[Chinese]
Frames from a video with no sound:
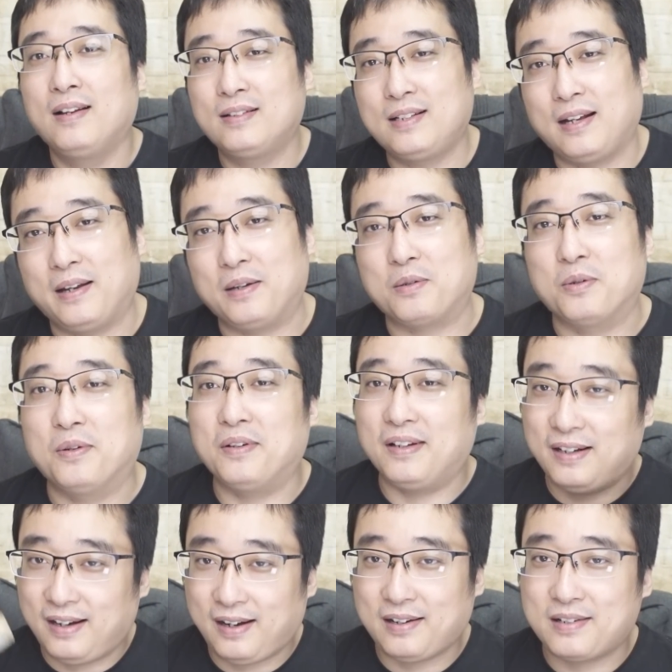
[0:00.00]
这种
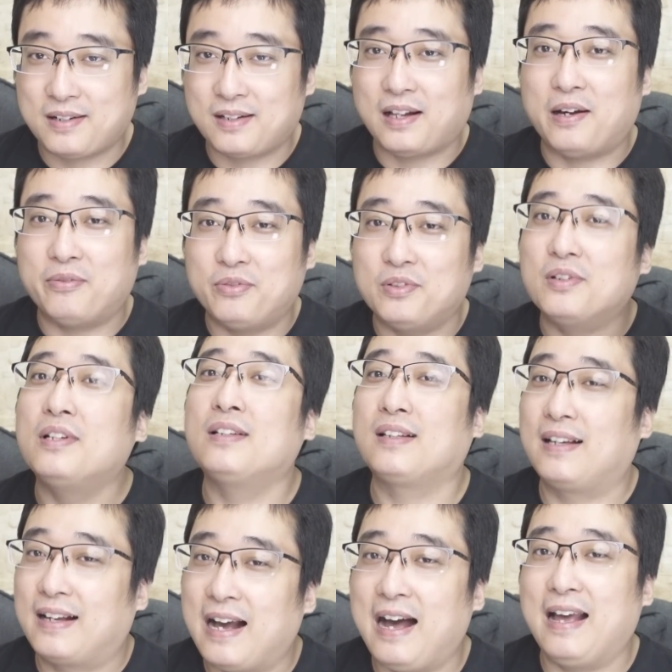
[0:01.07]
啊士大夫，
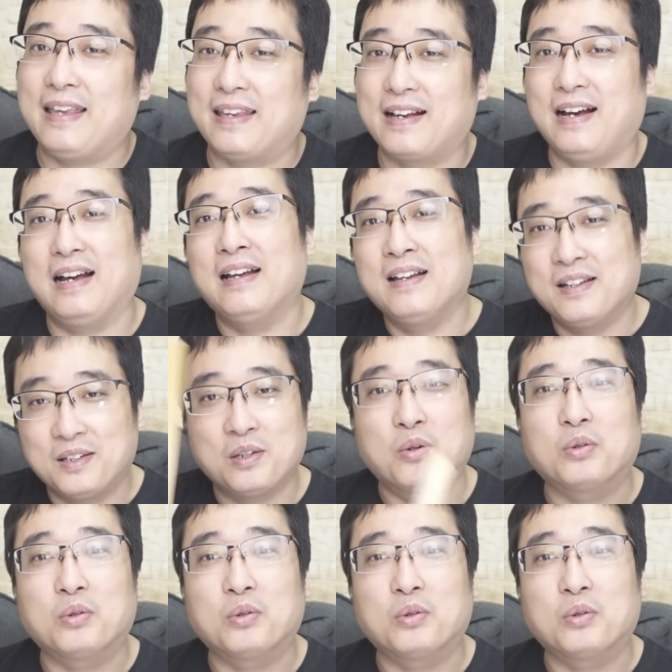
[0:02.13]
你看一看有